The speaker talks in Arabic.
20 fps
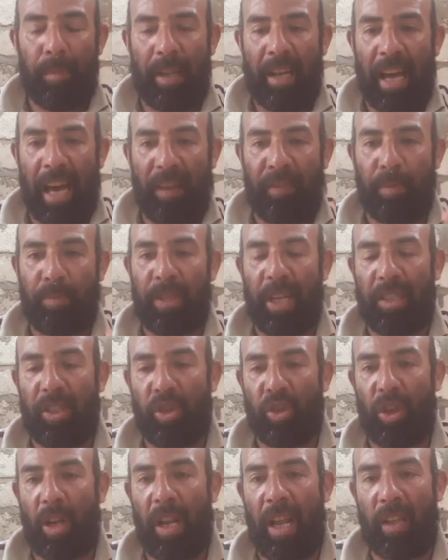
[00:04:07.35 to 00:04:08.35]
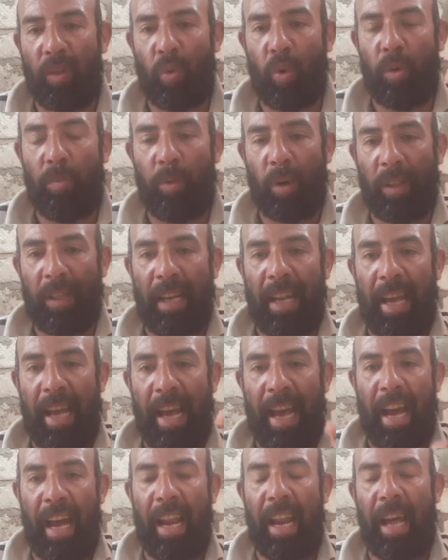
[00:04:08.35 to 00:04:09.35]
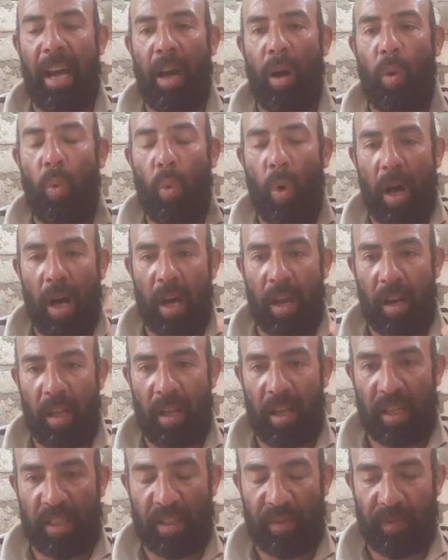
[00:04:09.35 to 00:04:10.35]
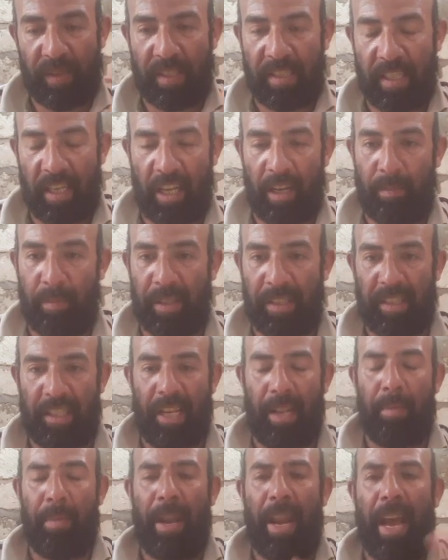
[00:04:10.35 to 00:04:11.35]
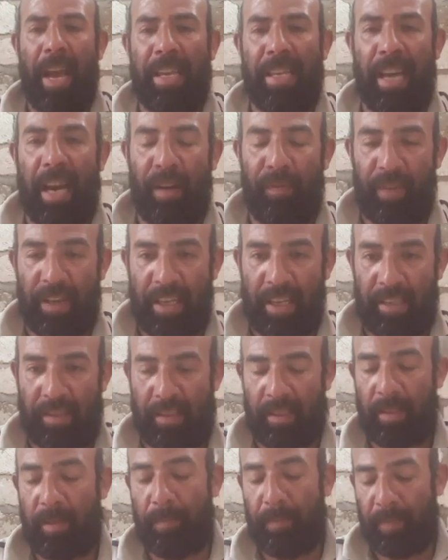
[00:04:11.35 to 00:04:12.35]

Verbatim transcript: العلفه بتاعتي ان شاء الله هتكون بروتينها اعلى وارخص في السعر باذن الله من اي علفه جاهزه